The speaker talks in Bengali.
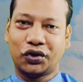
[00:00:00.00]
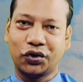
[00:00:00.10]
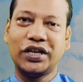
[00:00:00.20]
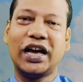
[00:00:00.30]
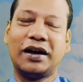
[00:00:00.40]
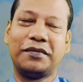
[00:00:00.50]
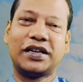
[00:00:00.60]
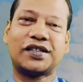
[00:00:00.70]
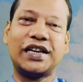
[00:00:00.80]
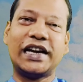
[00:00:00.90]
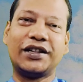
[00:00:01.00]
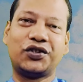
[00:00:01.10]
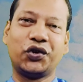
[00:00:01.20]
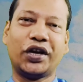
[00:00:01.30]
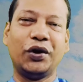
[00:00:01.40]
যদি আমরা সেই
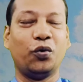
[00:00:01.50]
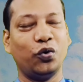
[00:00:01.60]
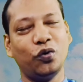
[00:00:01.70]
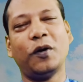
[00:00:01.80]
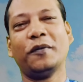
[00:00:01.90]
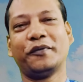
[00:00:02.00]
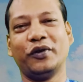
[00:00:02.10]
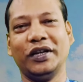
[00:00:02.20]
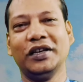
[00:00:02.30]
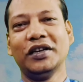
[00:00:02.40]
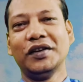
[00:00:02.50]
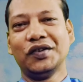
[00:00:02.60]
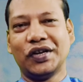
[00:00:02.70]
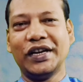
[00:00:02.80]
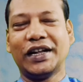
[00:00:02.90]
রাজ্যকে অনুভব করি
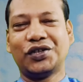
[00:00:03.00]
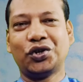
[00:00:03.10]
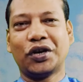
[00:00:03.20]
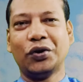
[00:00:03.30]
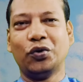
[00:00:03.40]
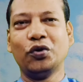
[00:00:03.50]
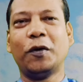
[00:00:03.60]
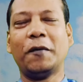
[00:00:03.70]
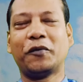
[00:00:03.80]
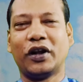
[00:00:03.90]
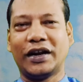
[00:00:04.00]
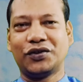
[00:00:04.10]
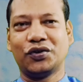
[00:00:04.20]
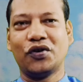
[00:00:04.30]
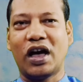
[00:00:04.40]
সেই রাজ্যকে অনুভব করার
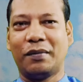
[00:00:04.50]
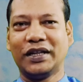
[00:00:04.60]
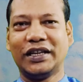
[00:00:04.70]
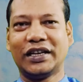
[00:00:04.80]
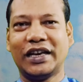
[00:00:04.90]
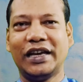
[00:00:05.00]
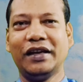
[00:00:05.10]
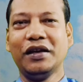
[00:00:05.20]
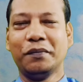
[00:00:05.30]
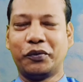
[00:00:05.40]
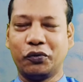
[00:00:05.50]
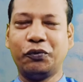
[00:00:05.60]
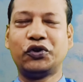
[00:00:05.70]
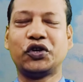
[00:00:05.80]
জন্য আমাদেরকে প্রভুর